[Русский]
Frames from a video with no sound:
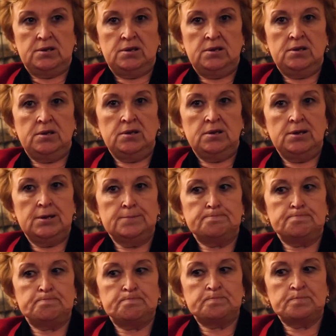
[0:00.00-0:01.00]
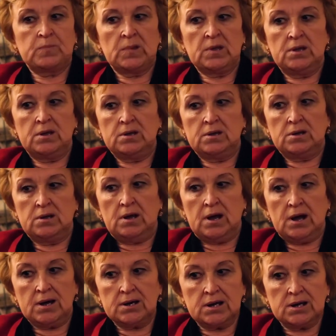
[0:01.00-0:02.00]
И, а,
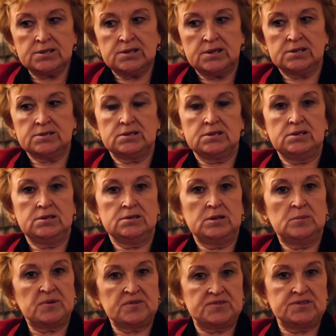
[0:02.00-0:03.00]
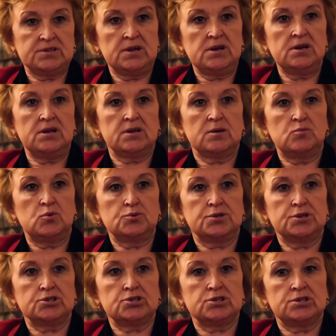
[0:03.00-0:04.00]
а когда ты на профессионале
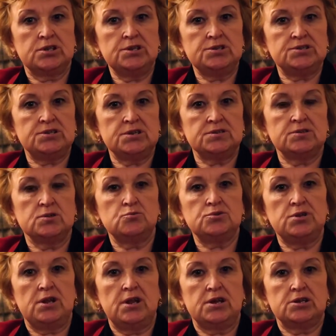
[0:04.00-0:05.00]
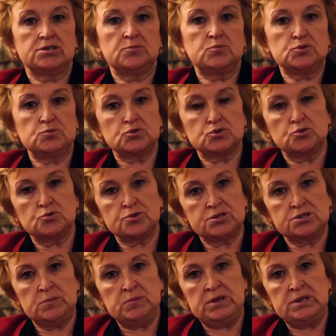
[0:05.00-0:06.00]
работаешь, ты, естественно, уделяешь, допустим,
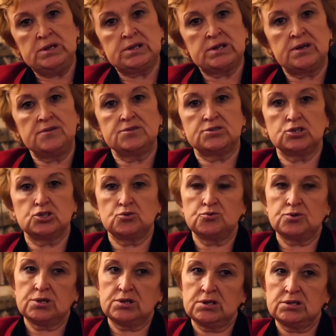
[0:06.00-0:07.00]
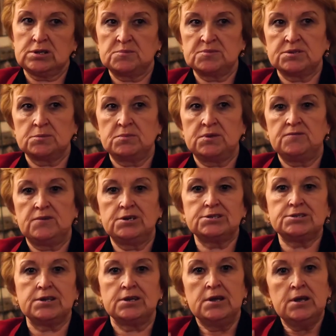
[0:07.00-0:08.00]
что-то тебе не нравится, что-то ты там
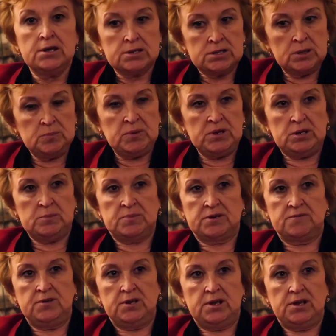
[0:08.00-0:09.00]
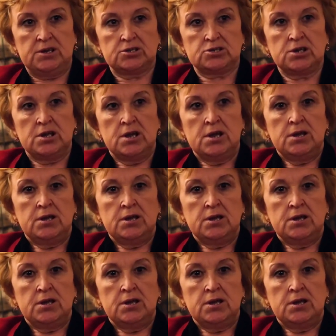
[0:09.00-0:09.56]
сомневаешься, ты перепроверяешь.